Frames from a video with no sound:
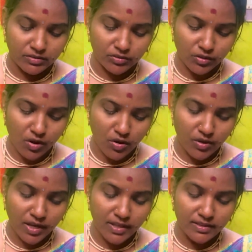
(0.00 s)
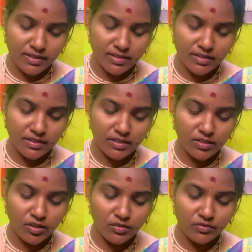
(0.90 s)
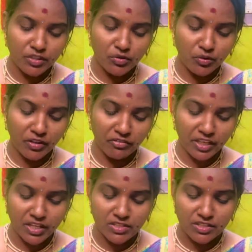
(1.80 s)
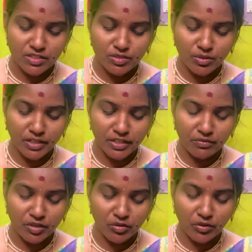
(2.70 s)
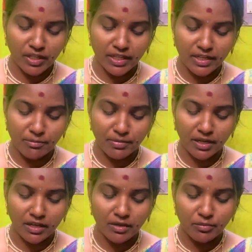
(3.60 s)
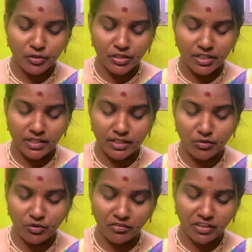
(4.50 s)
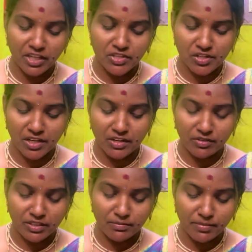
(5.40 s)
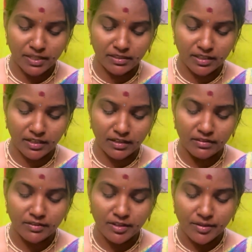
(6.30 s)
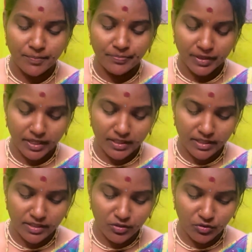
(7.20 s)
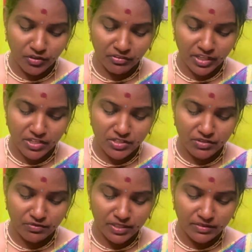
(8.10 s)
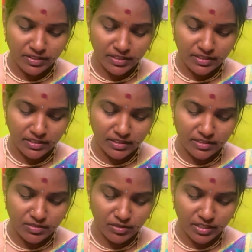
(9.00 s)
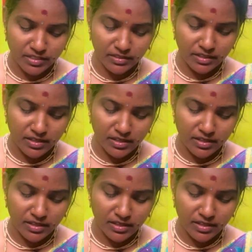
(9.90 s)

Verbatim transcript: ஸோ ஆனில் இருந்தால் தான் டேர்ன் ஆஃப் த நோட்டிஃபிகேஷன் சொல்லிட்டு வரும் நீங்கள் என்ன பண்ணலாம் போயிட்டு அந்த நோட்டிஃபிகேஷனில் வந்து பார்த்துக்கலாம் எந்தெந்த நோட்டிஃபிகேஷன் வந்து வந்திருக்குன்னு சொல்லிவிட்டு